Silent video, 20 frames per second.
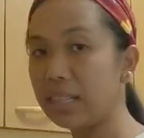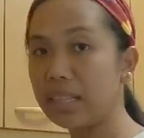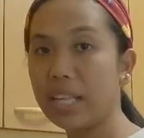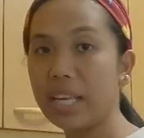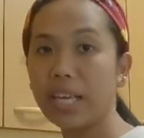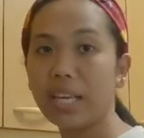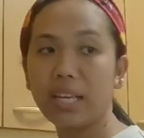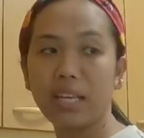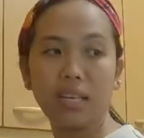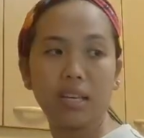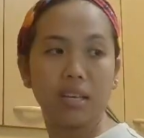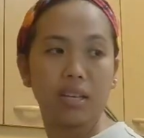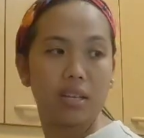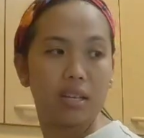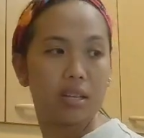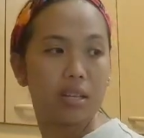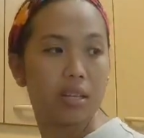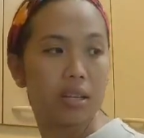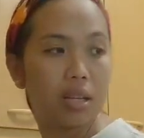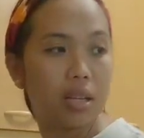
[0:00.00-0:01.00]
dating
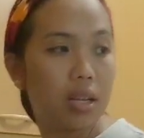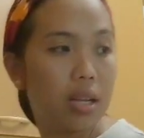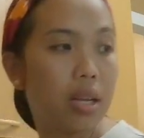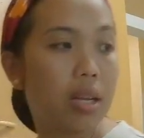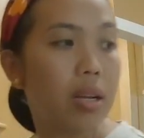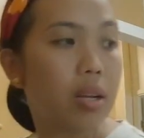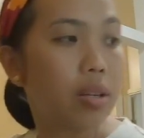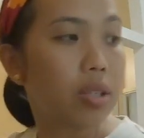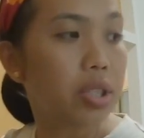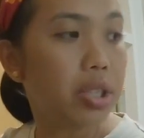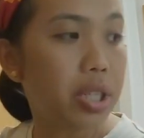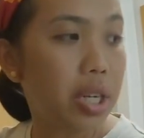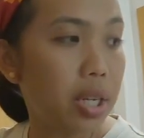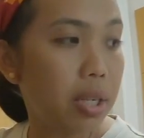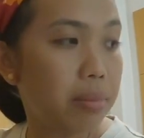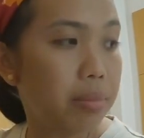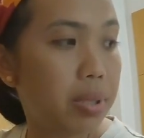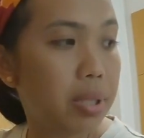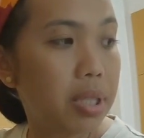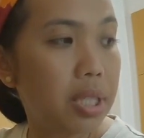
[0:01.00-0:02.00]

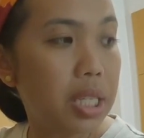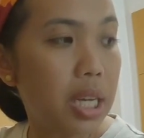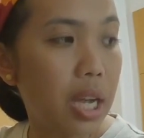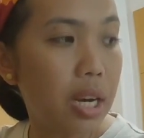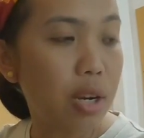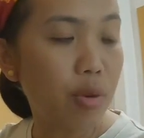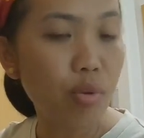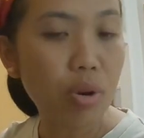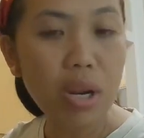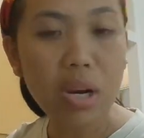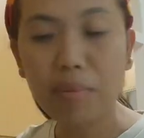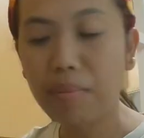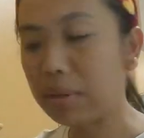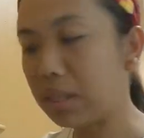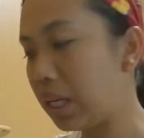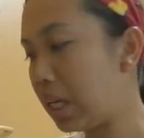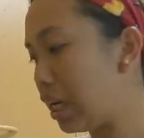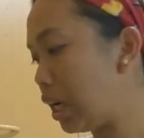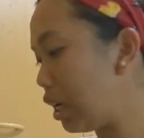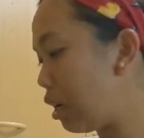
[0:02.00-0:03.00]
shelves dyan. Eh, wala namang